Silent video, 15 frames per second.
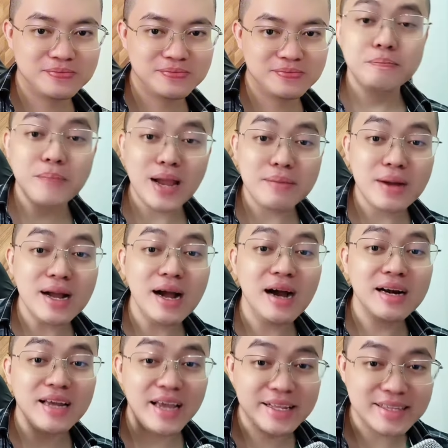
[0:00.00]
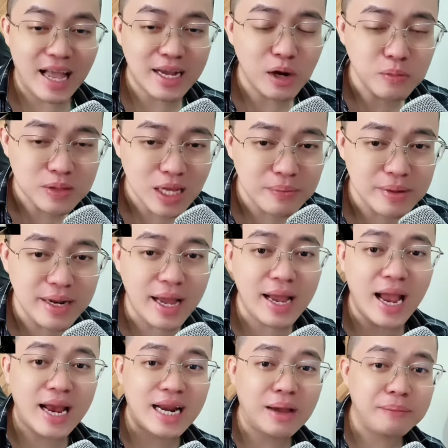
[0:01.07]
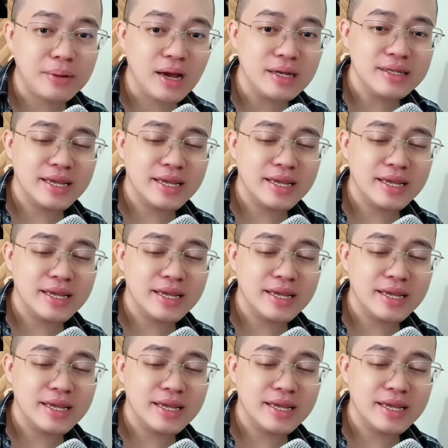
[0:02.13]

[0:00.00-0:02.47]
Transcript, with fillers: May mắn hơn là hiện tại công ty bên đang Hada Plus